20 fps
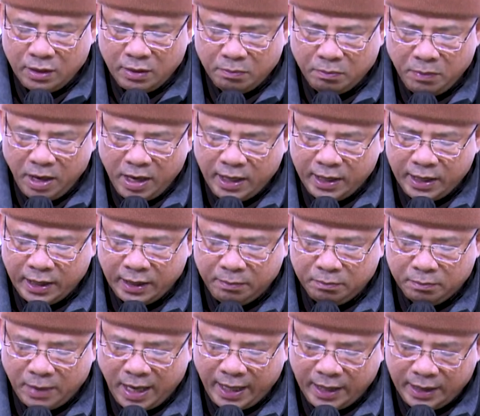mất hết
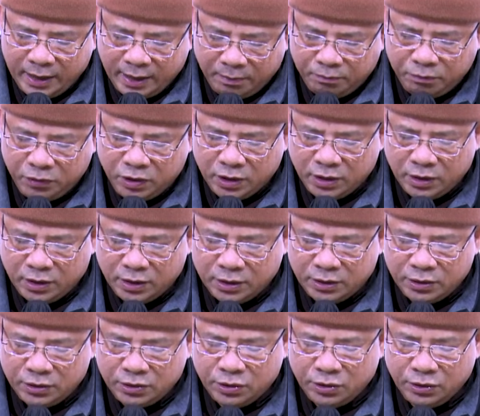bảy năm
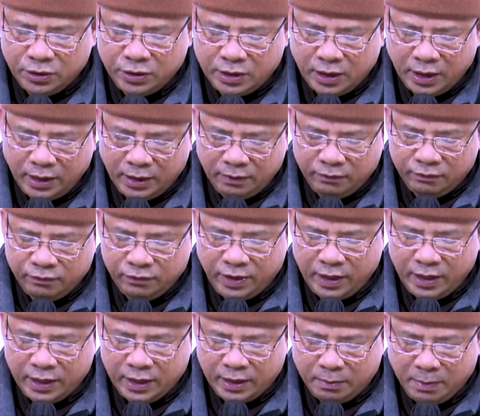trường rồi thịnh
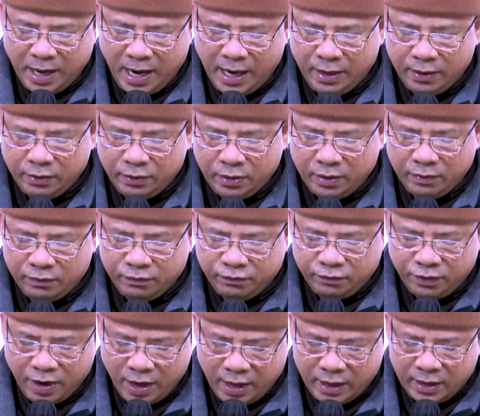về cái bạn gọi là
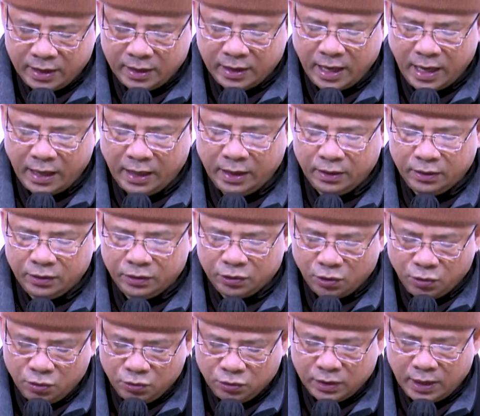Phật Đảnh
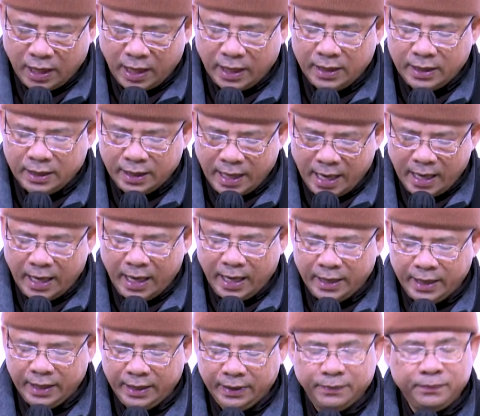Tôn Thắng Đà La Ni.